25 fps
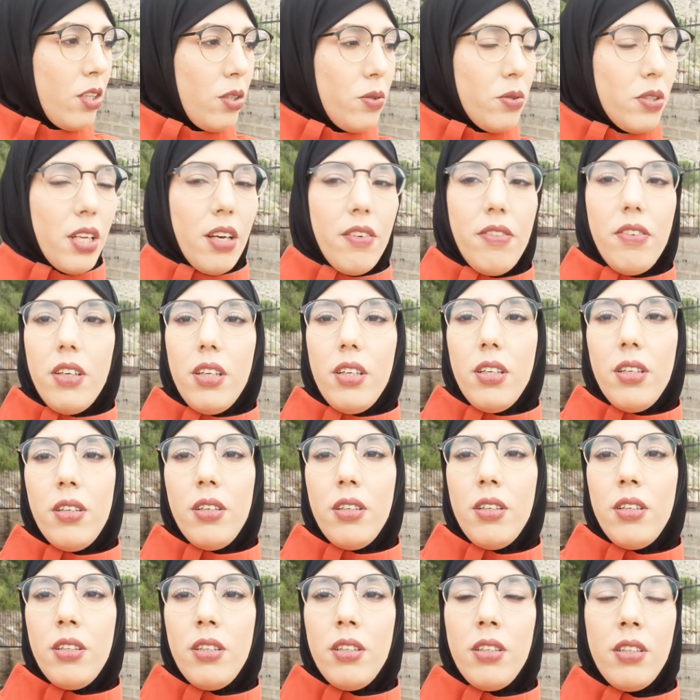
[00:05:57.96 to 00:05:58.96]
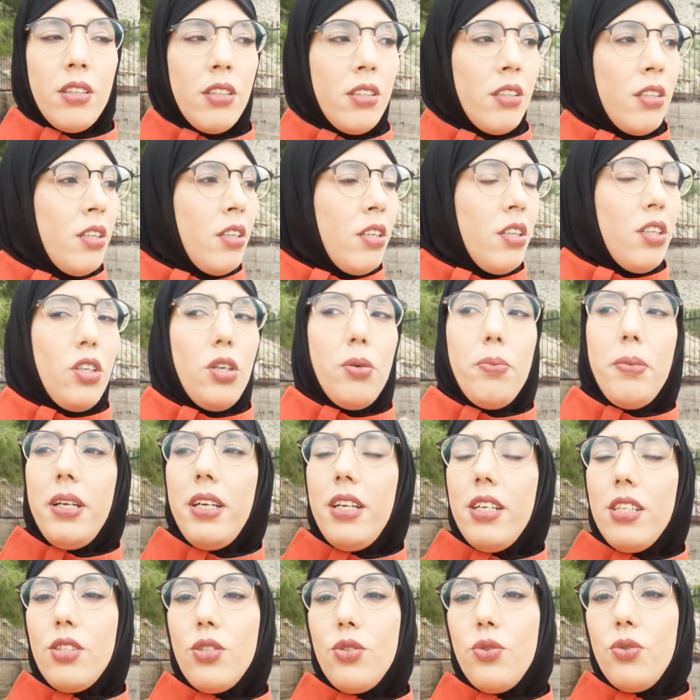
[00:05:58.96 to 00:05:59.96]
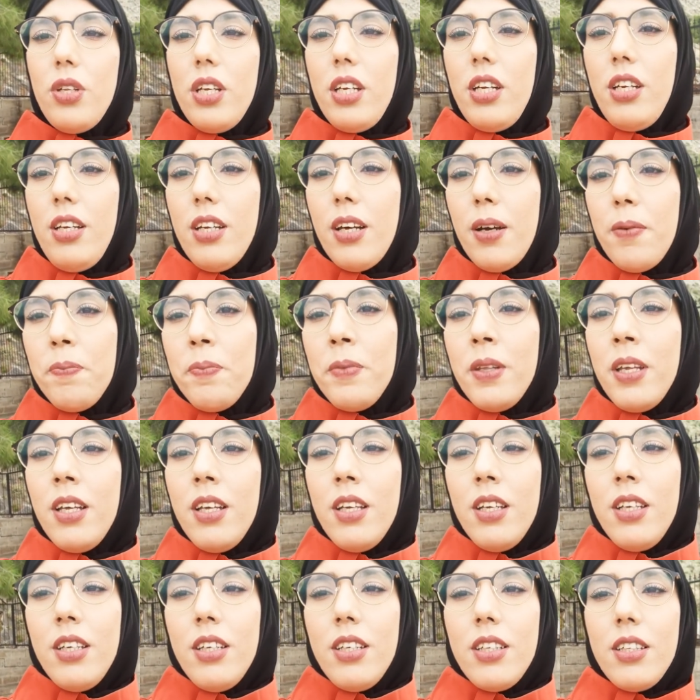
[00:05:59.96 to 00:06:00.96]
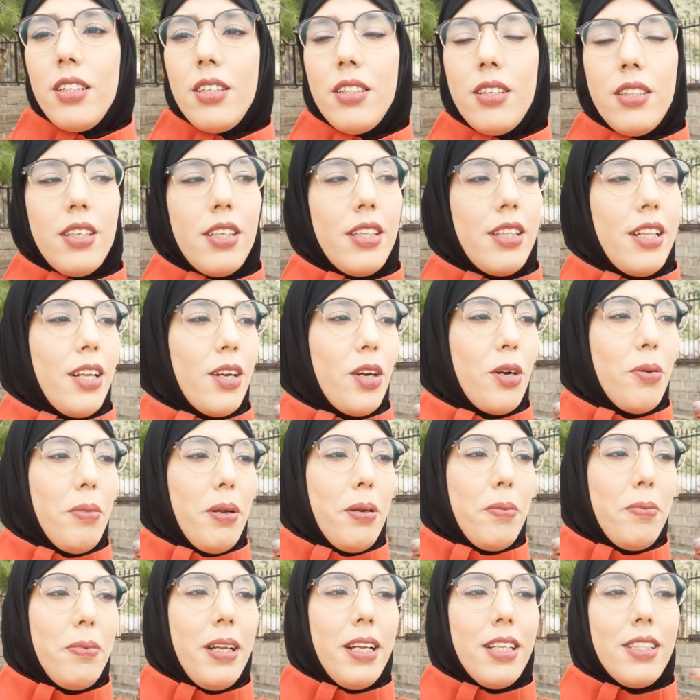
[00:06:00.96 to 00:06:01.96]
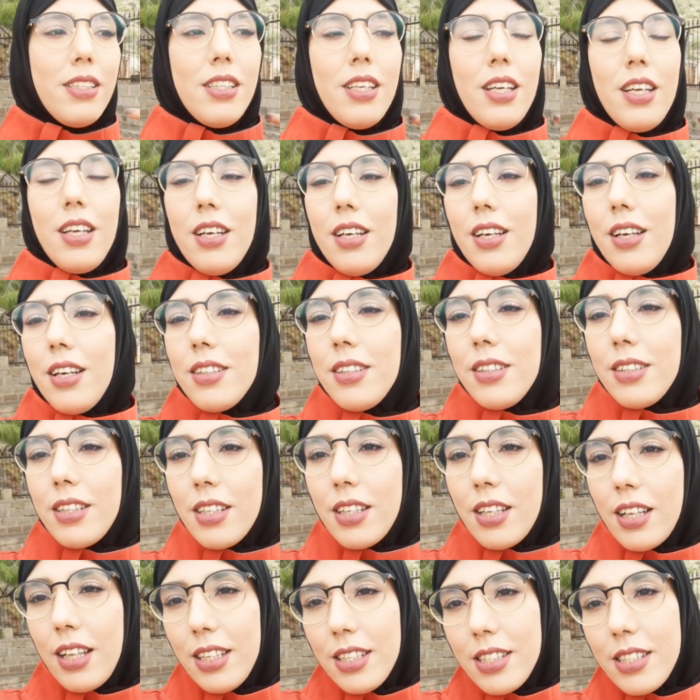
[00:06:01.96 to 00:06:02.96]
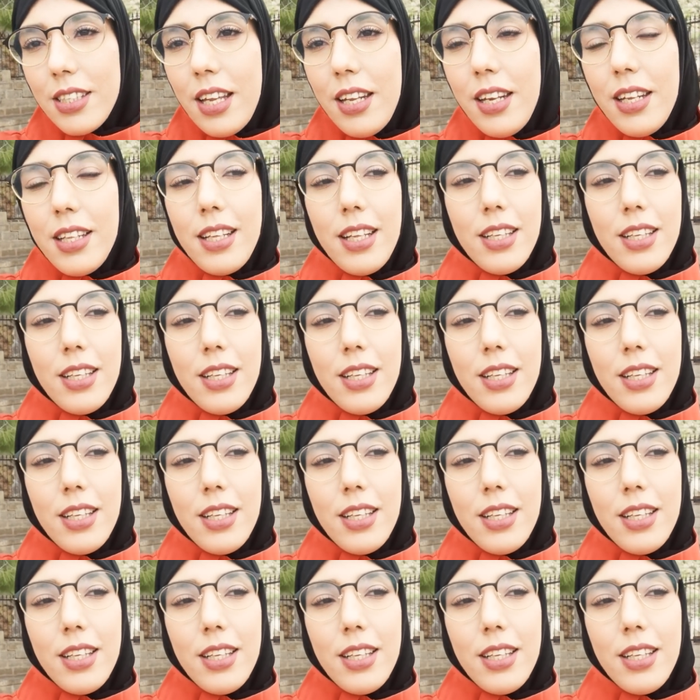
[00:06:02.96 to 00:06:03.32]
يوم صافي يوم الناس شنو ندير حنا قلت لكم البنات تخلصنا آه، هنا